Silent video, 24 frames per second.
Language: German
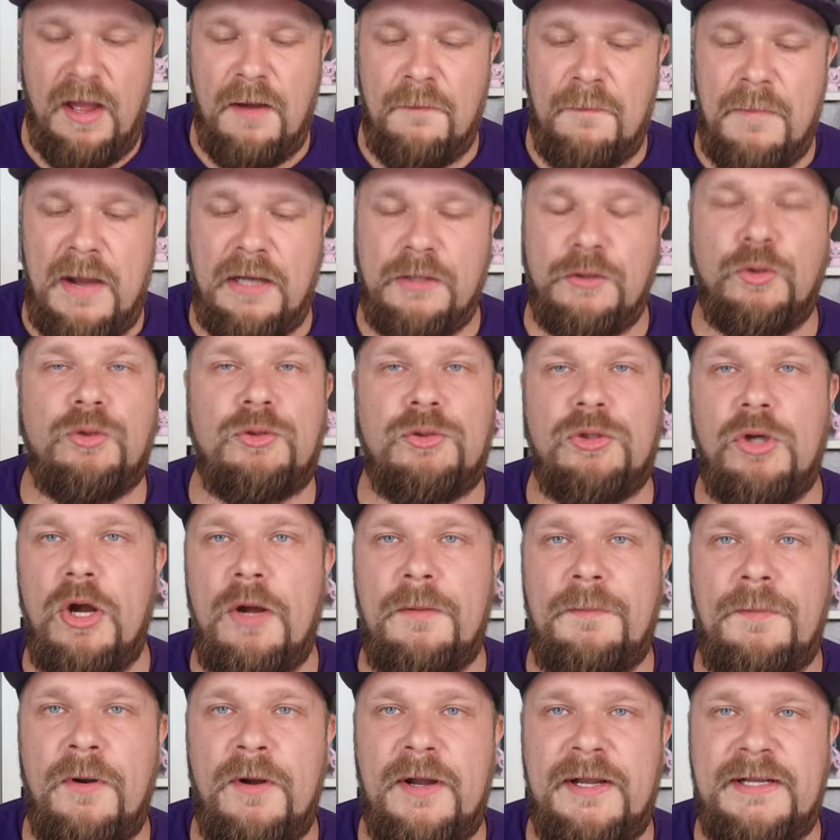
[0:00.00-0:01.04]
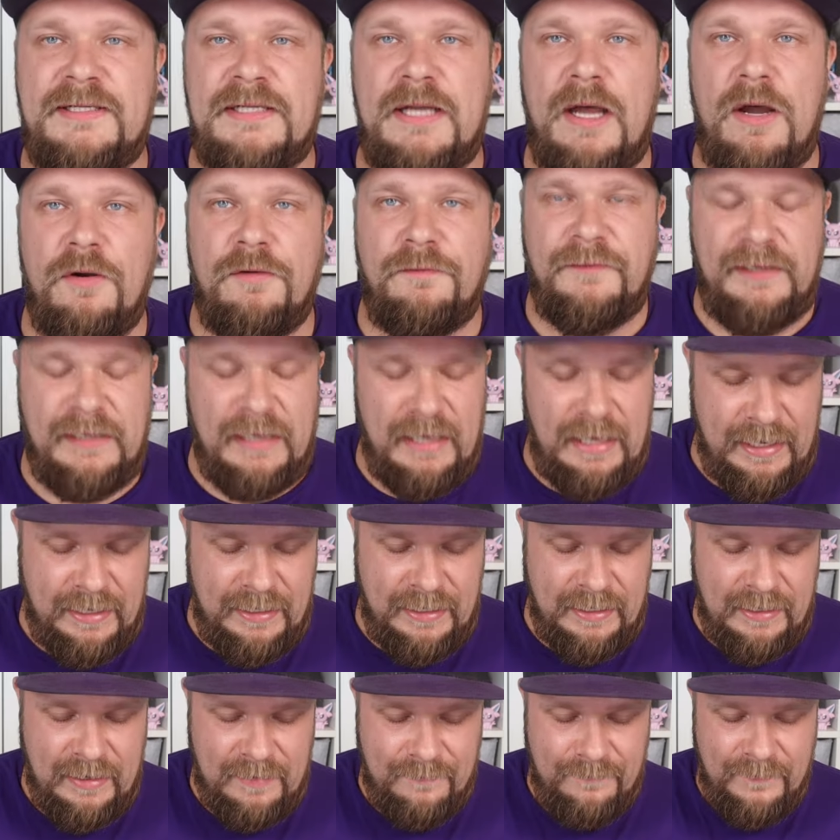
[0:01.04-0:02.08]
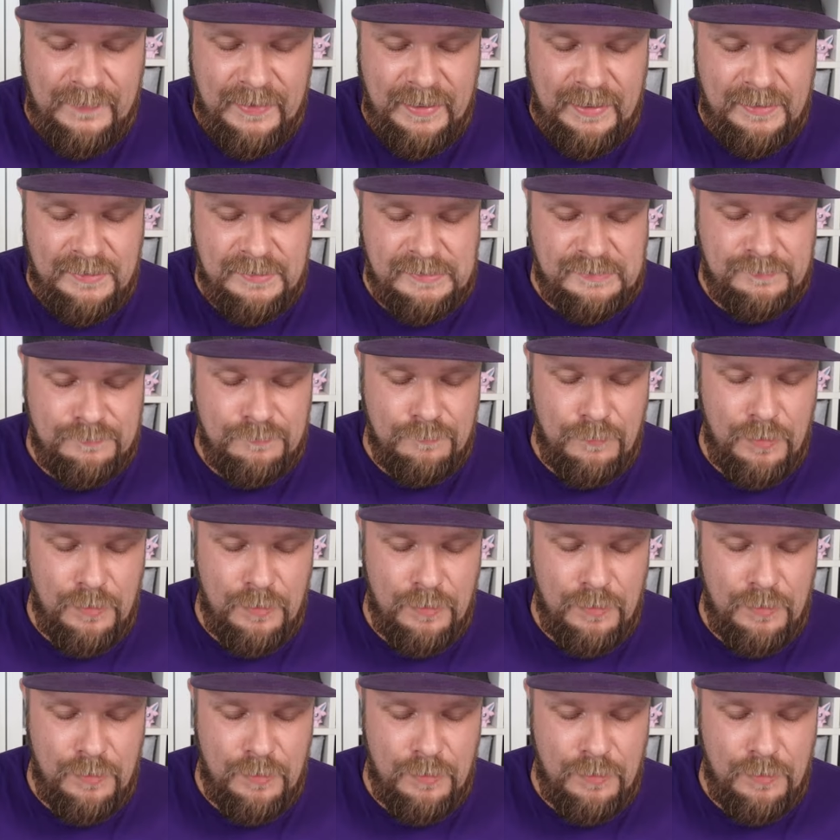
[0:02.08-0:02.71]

Mal gucken, ob heute auch wieder einer dabei ist.